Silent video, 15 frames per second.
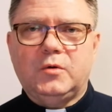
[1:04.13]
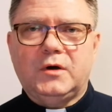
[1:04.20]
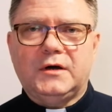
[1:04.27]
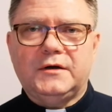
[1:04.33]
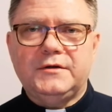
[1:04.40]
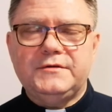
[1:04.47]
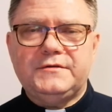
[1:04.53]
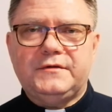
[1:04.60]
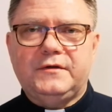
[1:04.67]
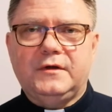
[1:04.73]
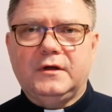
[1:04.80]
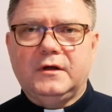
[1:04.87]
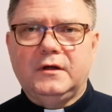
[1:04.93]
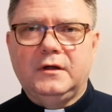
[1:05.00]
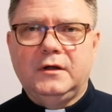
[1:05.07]

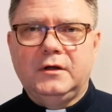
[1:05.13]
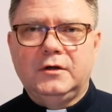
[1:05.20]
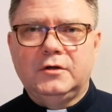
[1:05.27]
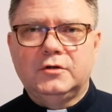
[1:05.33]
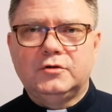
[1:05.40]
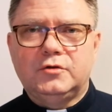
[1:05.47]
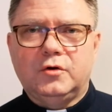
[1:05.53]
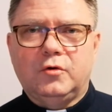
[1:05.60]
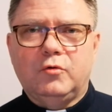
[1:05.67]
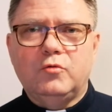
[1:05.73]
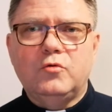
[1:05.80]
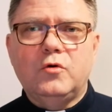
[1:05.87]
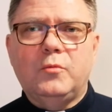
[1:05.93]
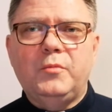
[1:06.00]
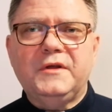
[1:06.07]
Eucharystię, to
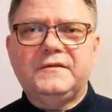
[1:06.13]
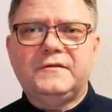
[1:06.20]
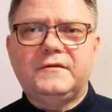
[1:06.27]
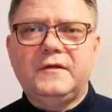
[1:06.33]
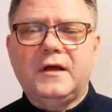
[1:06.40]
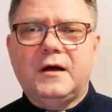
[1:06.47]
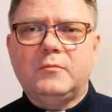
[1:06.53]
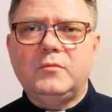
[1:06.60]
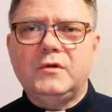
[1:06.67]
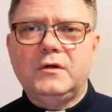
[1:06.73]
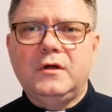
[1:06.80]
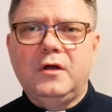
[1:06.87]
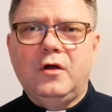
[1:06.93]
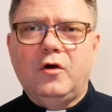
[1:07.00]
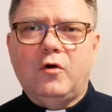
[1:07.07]

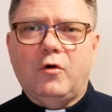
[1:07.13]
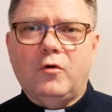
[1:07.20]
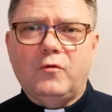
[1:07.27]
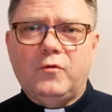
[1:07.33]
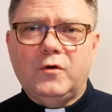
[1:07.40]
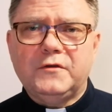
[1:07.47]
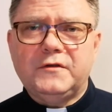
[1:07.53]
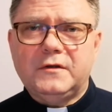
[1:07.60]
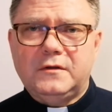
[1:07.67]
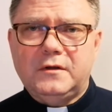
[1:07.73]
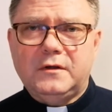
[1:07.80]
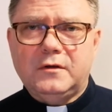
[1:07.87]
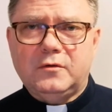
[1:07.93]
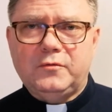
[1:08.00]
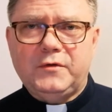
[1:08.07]
uobecniamy owoce
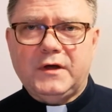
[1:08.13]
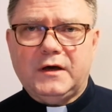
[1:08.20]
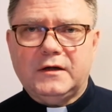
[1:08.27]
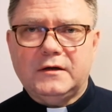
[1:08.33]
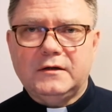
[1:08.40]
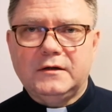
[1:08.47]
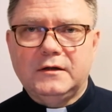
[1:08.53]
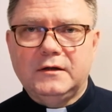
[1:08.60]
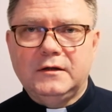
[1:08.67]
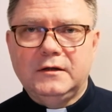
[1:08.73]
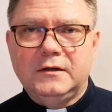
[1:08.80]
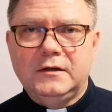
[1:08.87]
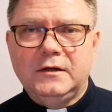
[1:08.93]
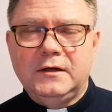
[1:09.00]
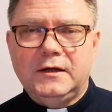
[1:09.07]
tej ofiary.
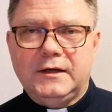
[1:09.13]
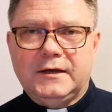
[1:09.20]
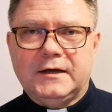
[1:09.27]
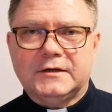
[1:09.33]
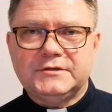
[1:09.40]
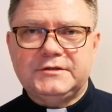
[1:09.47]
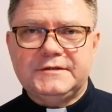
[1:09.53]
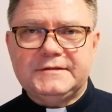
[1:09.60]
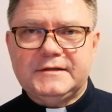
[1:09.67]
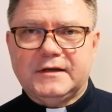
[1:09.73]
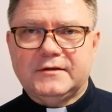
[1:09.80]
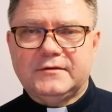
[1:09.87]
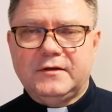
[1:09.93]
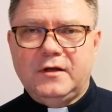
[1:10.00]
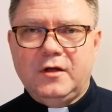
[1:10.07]
I każdy z
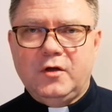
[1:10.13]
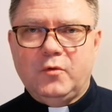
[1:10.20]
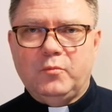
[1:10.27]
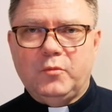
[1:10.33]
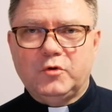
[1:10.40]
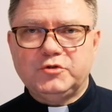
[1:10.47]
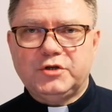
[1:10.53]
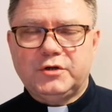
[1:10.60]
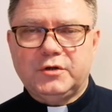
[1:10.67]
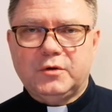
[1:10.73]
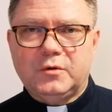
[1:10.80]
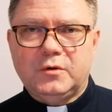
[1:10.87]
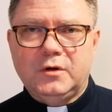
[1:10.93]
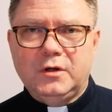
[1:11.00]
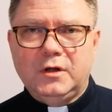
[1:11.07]
nas może
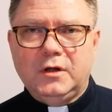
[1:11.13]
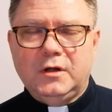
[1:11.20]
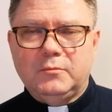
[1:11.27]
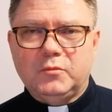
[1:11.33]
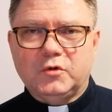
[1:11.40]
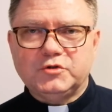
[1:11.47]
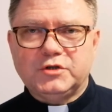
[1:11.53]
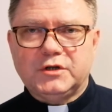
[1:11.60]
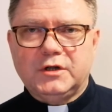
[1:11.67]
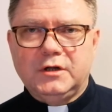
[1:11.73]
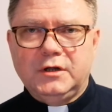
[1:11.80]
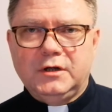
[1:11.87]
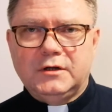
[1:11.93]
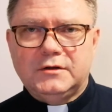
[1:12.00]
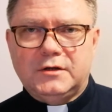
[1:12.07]
ją, może
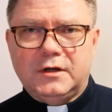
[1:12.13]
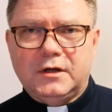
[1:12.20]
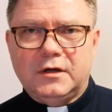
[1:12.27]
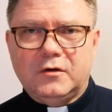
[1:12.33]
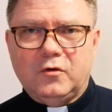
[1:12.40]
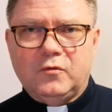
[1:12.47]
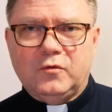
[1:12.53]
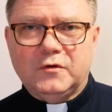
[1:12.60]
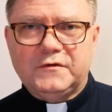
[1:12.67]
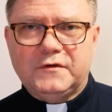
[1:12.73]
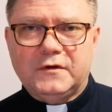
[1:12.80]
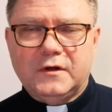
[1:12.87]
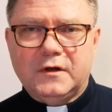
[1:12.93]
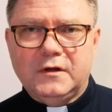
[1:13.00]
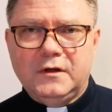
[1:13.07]
te
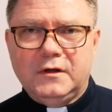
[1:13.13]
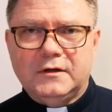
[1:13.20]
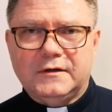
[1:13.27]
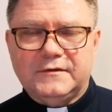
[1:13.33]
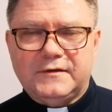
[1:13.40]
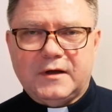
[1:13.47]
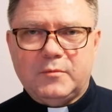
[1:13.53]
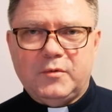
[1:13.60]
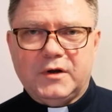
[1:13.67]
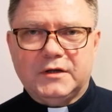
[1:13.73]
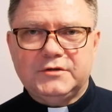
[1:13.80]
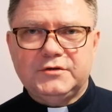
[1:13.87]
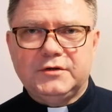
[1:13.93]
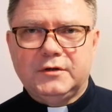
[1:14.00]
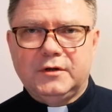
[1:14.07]
owoce
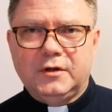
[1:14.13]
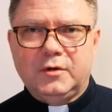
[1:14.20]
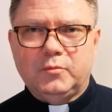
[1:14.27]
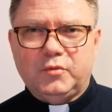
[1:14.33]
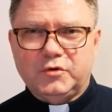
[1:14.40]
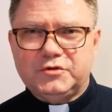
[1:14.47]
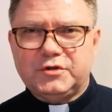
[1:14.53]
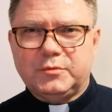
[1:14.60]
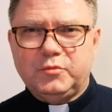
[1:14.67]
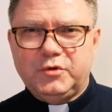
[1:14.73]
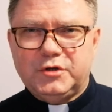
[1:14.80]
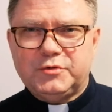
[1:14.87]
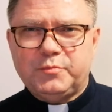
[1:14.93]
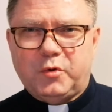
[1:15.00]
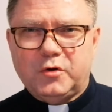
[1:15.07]
zabrać.
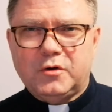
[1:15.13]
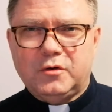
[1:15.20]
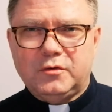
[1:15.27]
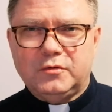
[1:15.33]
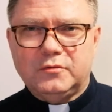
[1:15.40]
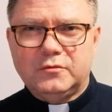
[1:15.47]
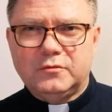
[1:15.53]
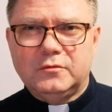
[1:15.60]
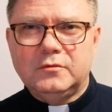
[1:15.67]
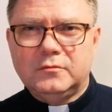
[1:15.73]
Potrzebujesz pokoju,